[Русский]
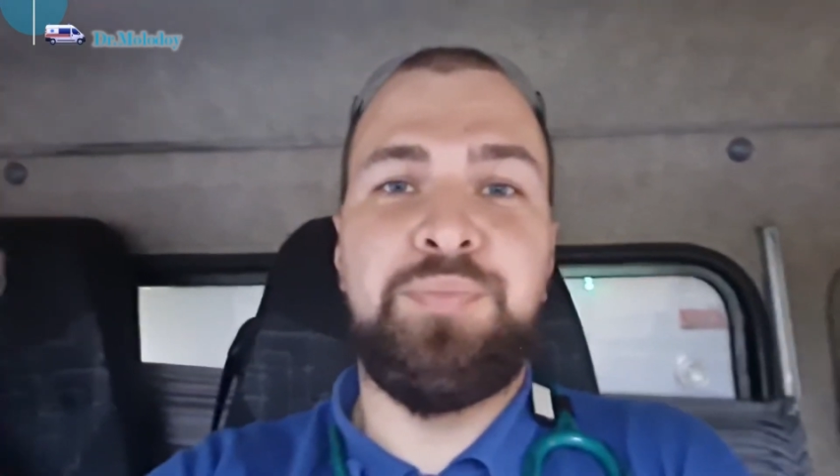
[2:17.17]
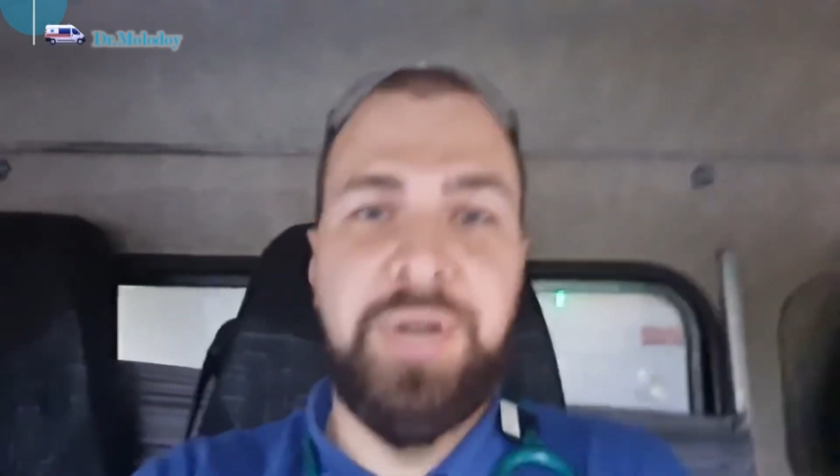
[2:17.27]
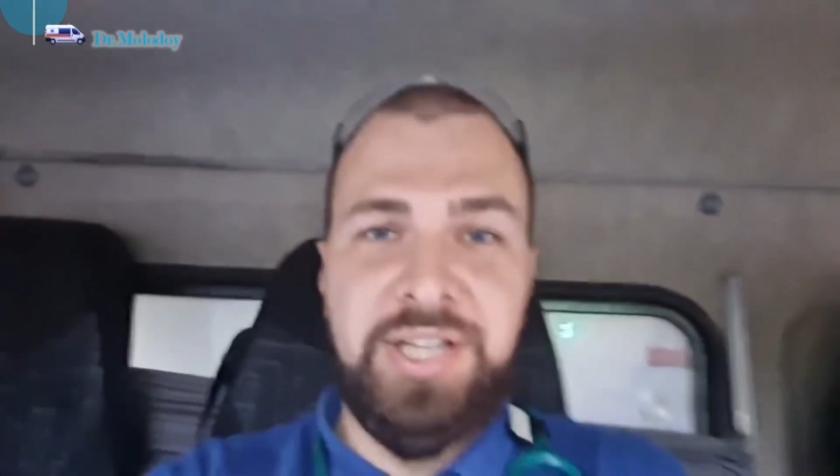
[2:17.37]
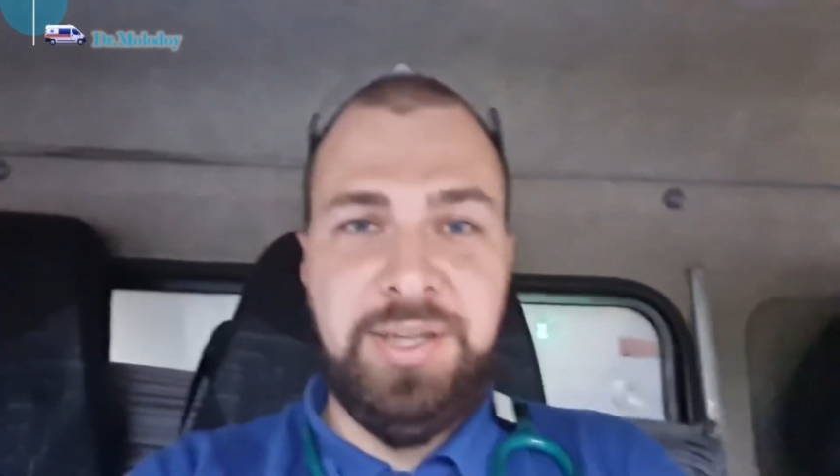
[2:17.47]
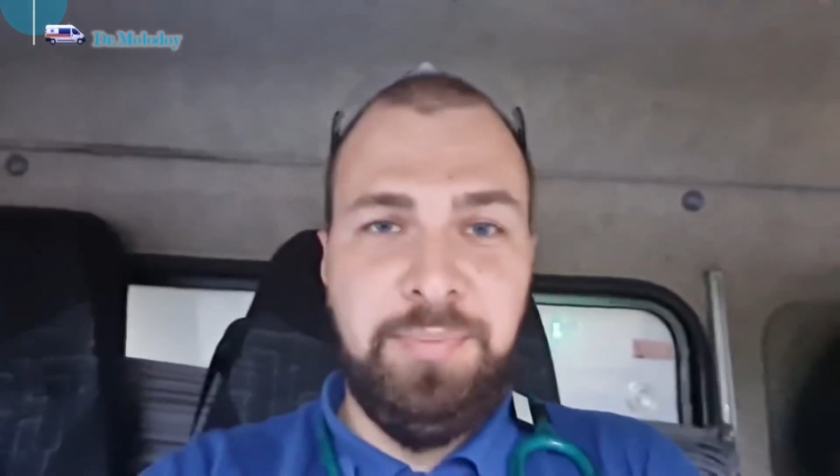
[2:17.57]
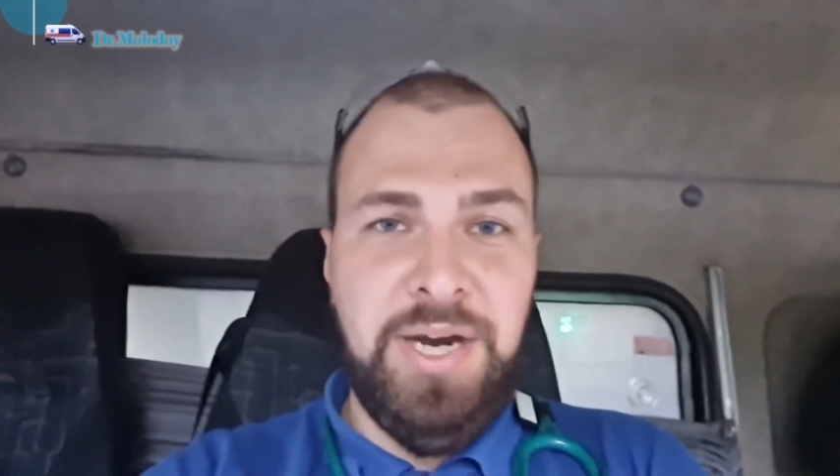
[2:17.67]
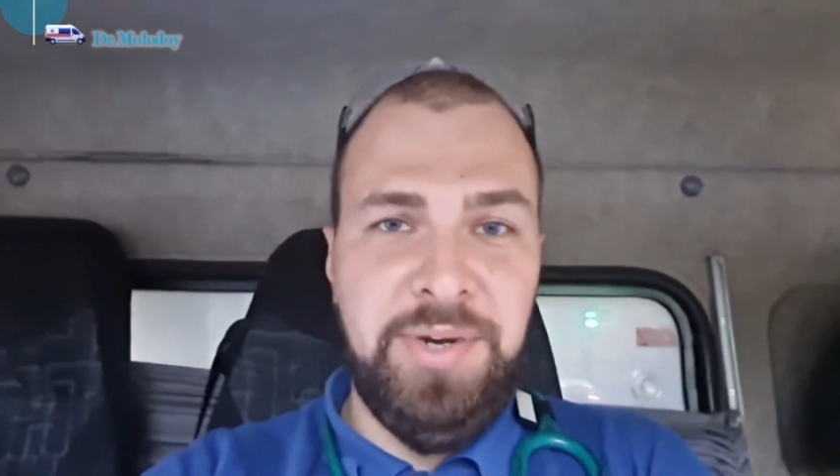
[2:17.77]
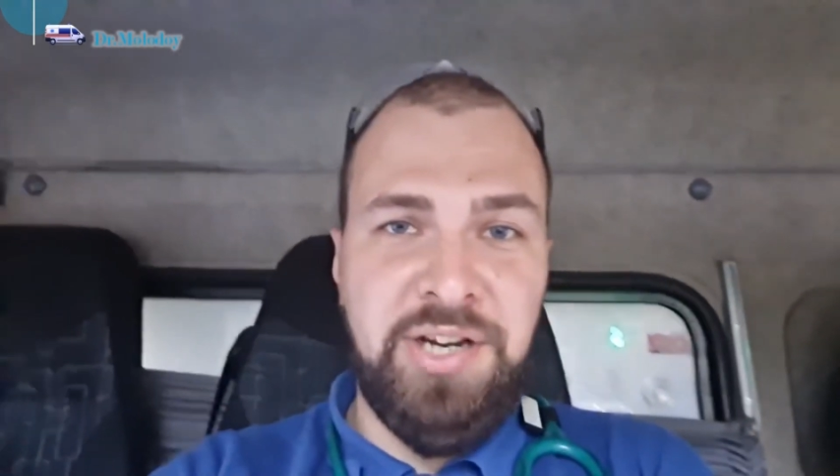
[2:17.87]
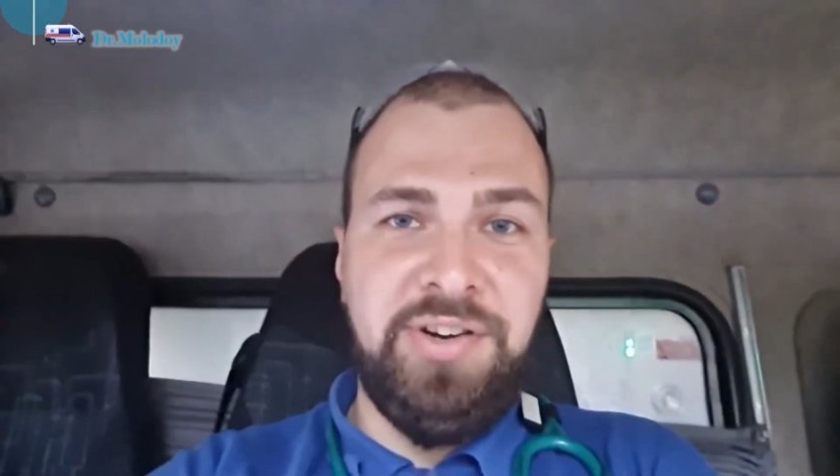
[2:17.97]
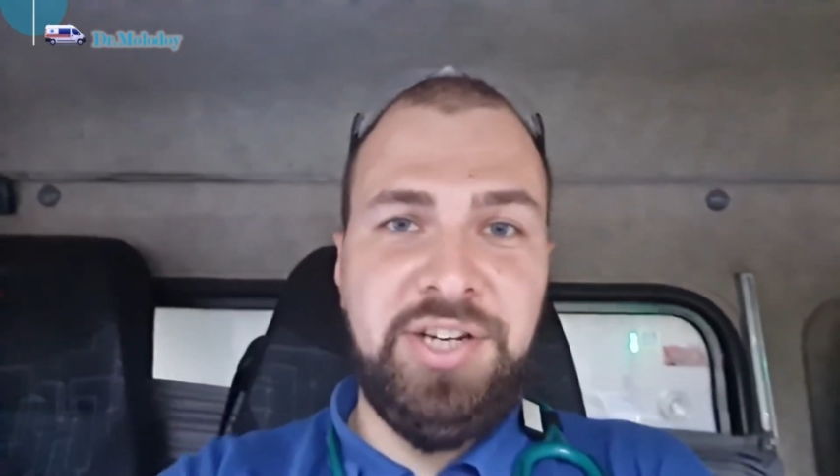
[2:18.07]
При этом
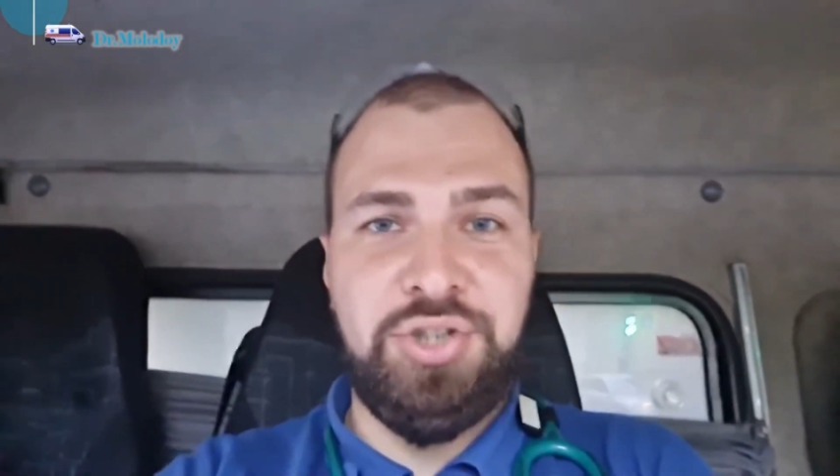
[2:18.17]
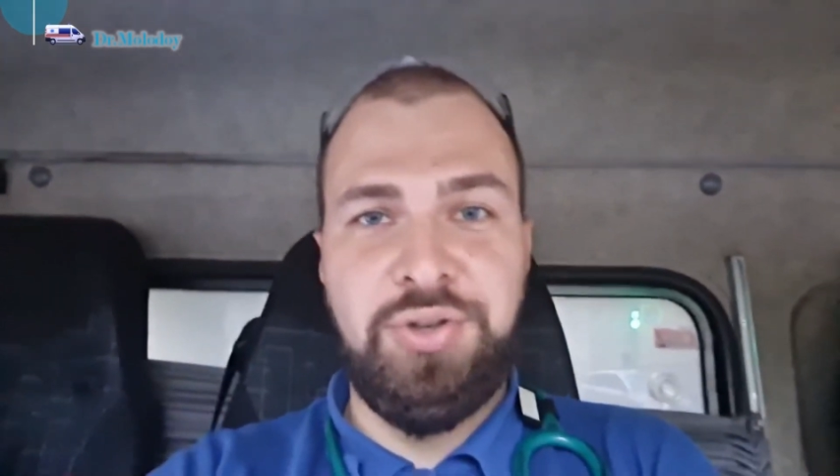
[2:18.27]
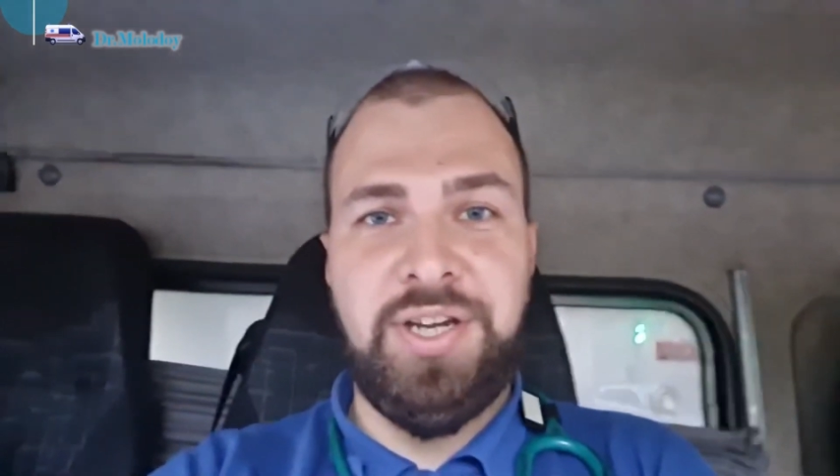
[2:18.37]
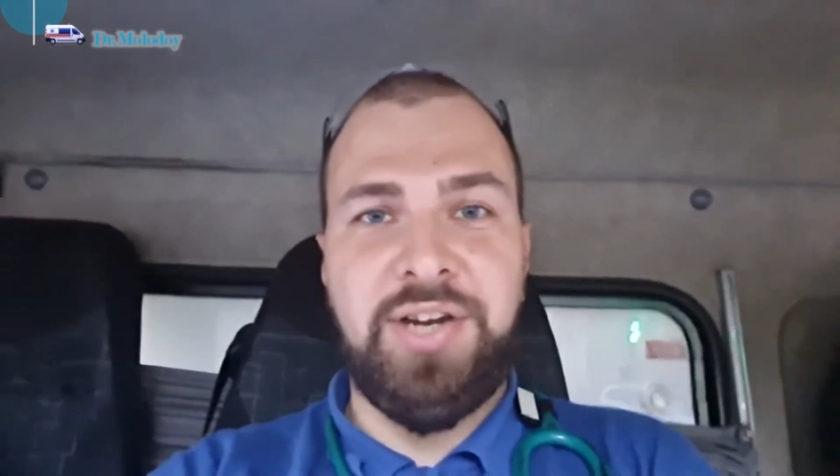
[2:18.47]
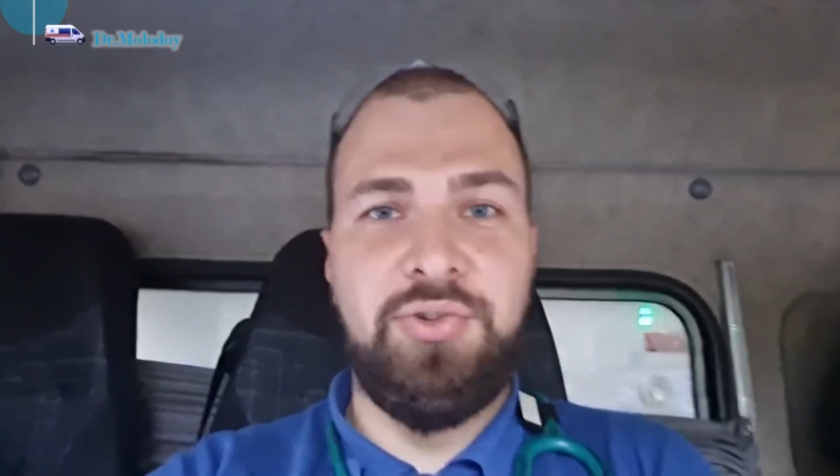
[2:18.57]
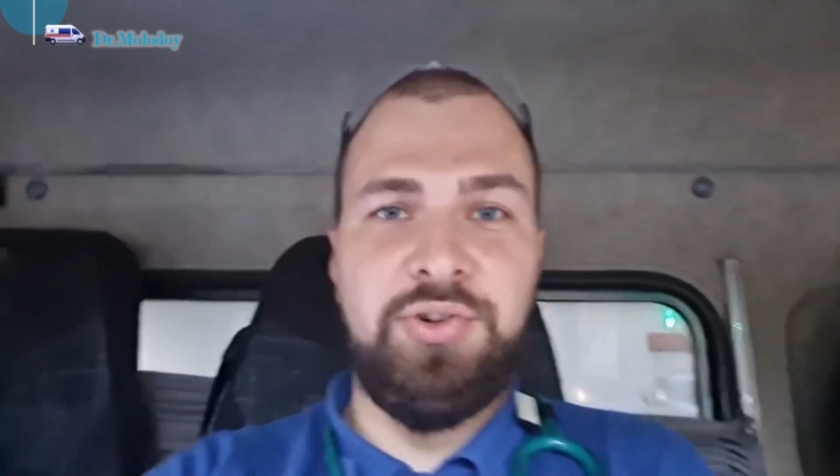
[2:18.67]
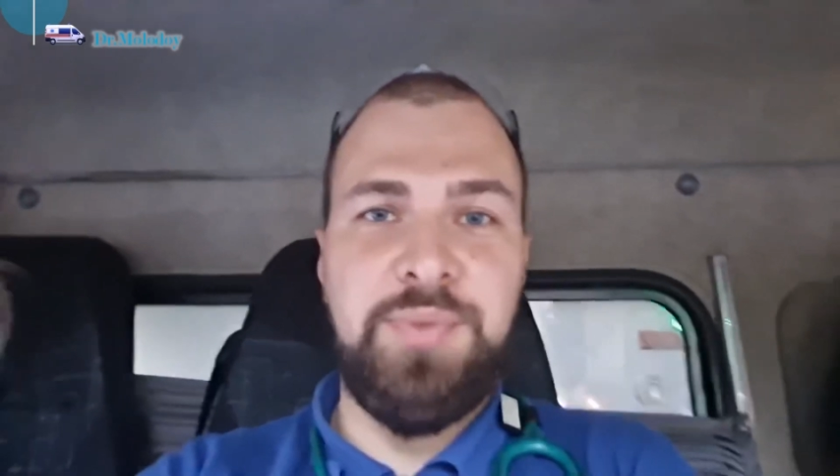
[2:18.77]
мама говорит, что никакого